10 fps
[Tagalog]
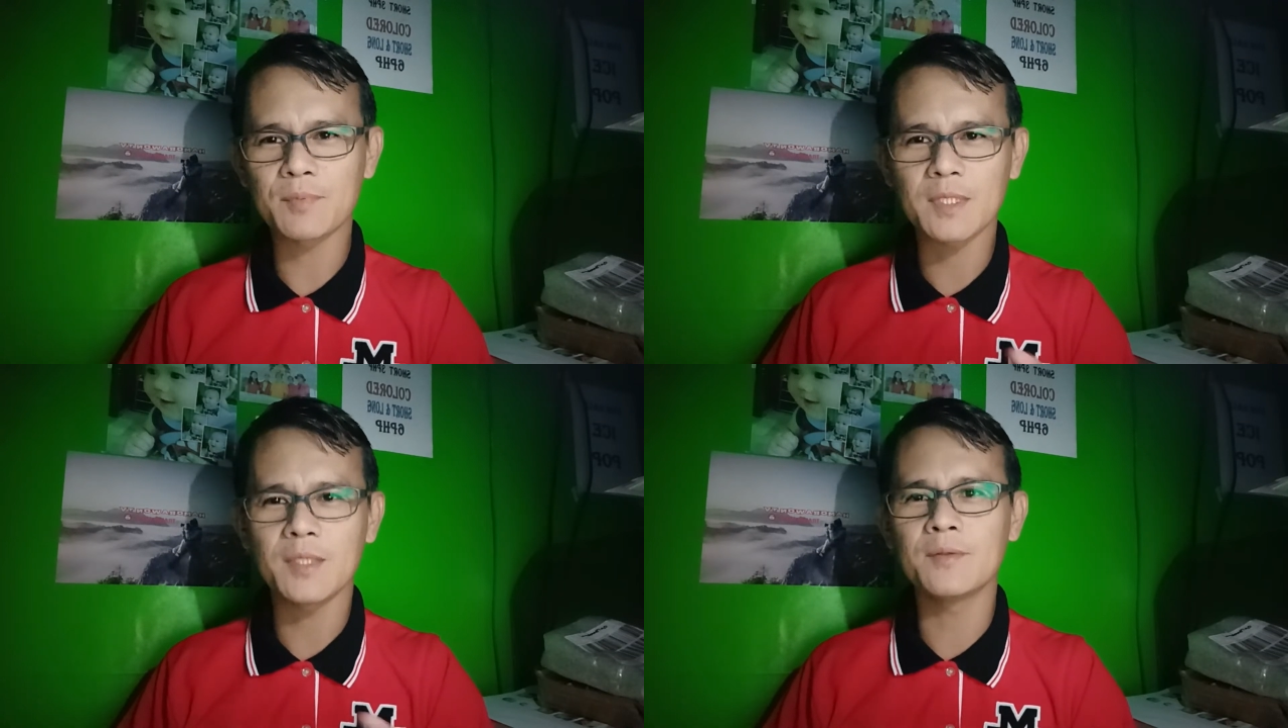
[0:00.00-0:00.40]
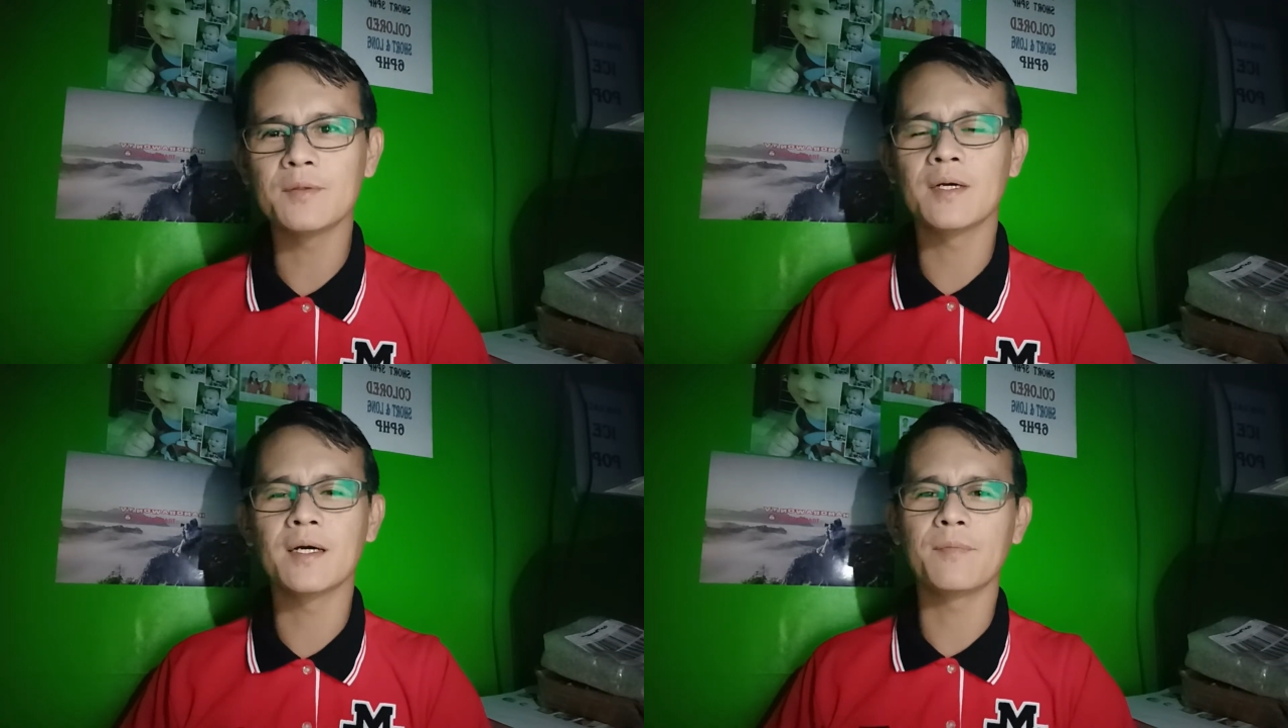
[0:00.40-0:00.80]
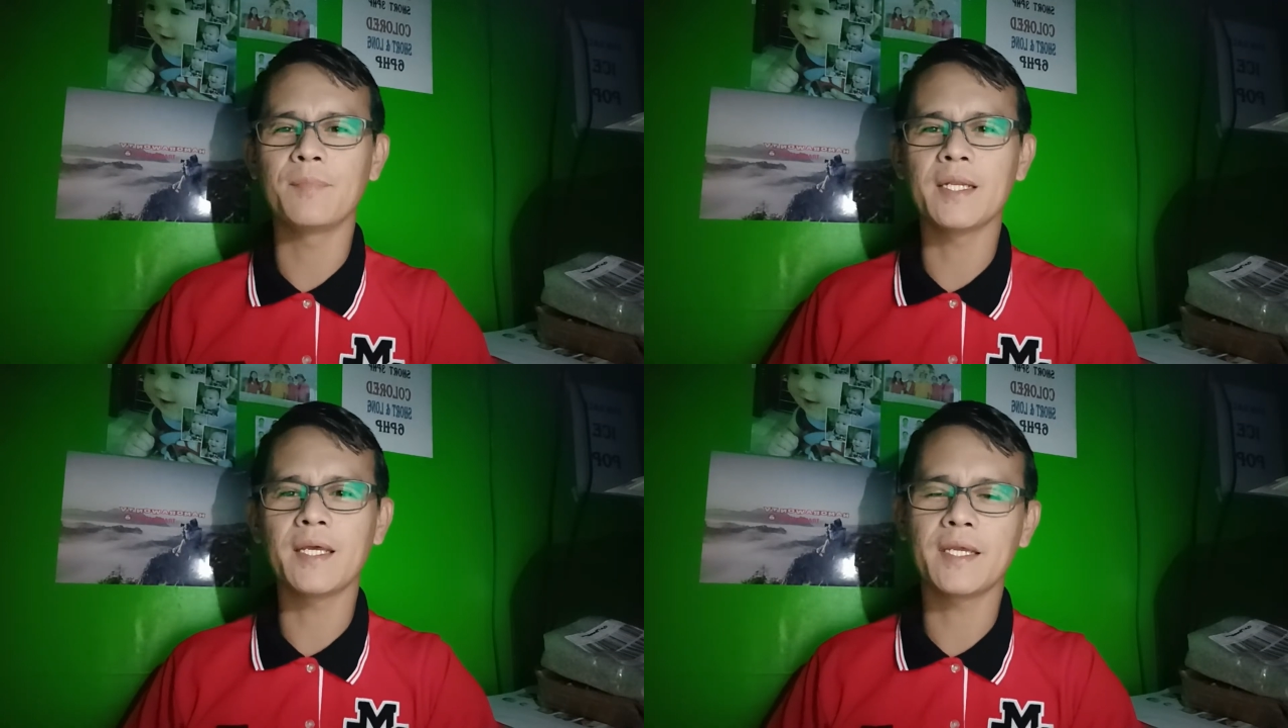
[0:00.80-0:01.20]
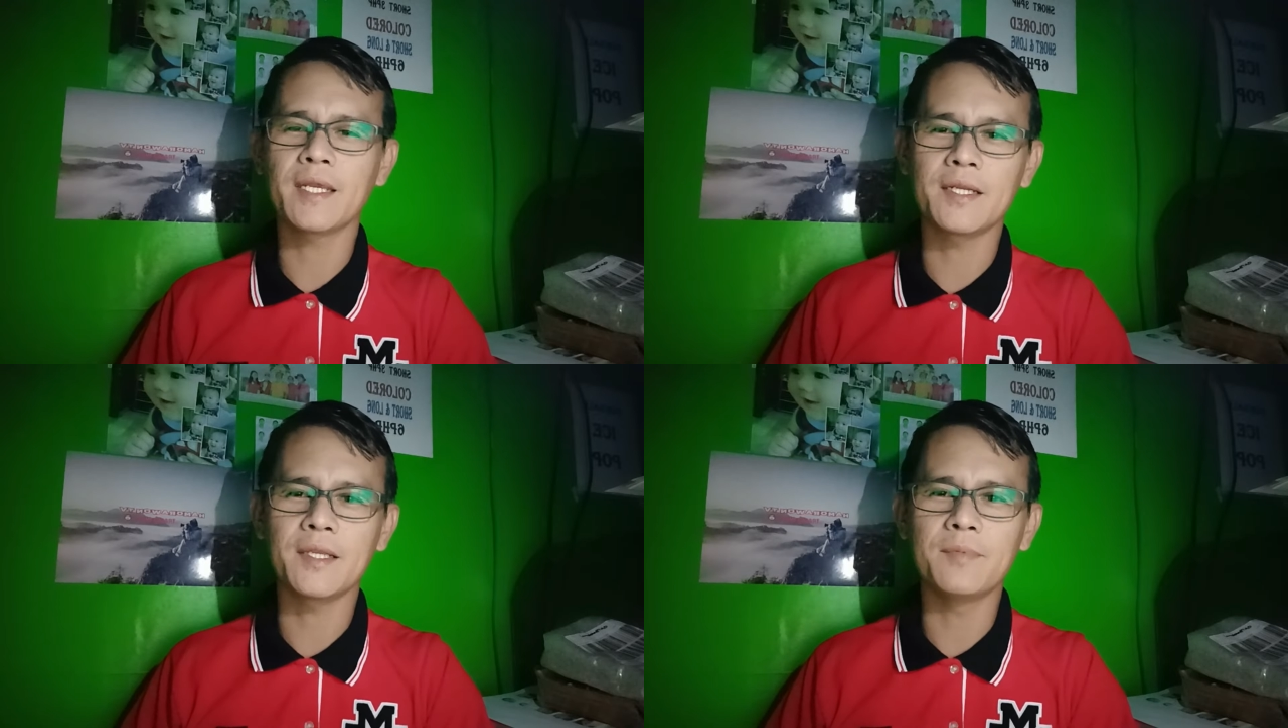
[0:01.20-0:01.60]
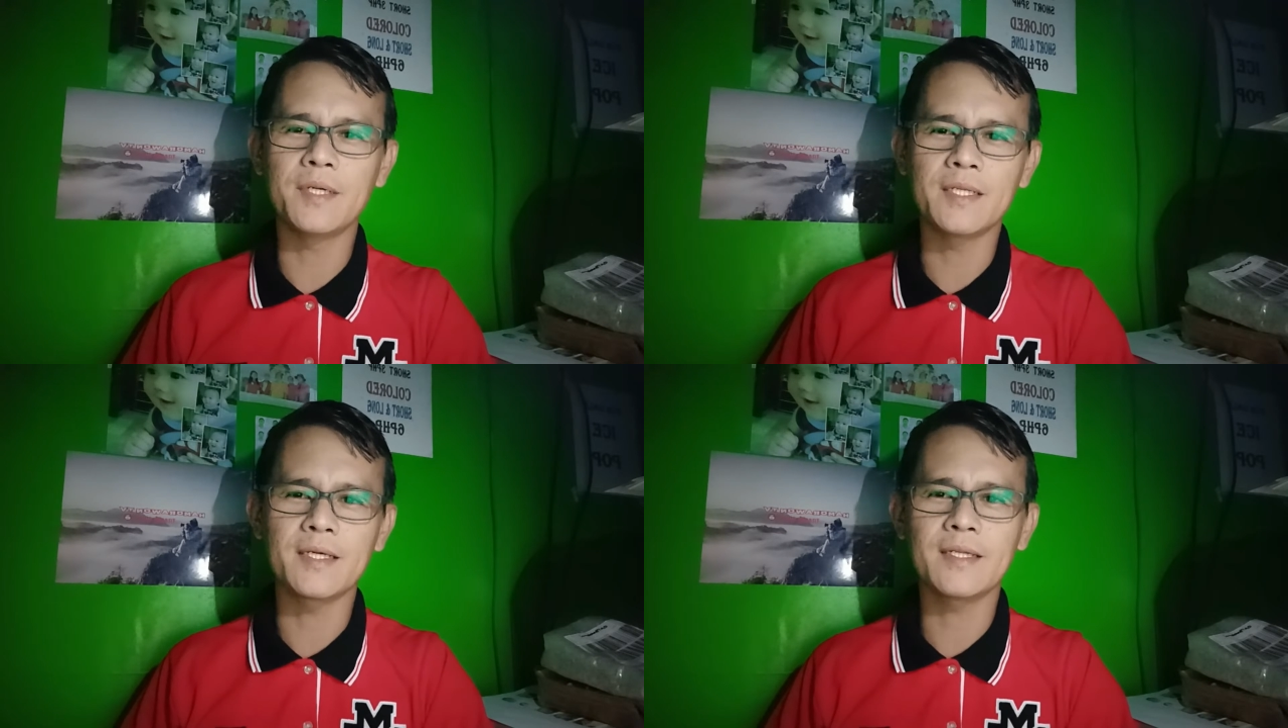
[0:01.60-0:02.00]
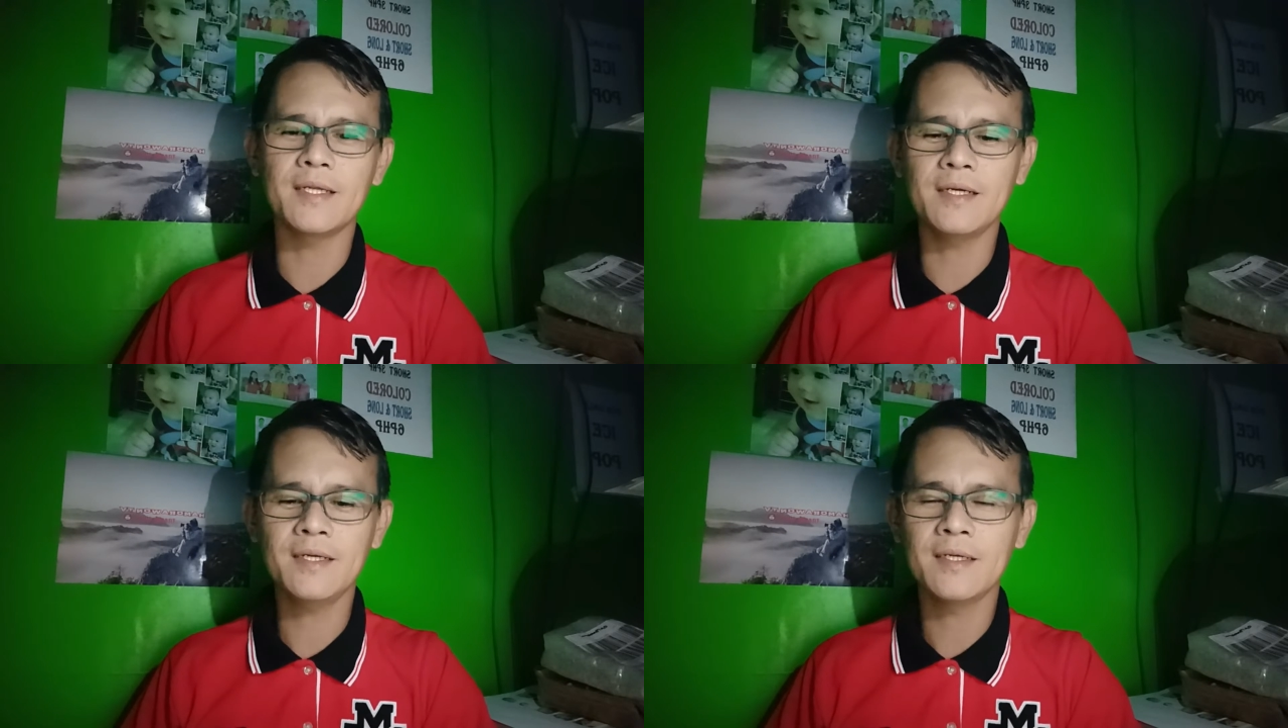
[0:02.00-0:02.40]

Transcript: po sa iyo uh, Pinay Caregiver in Canada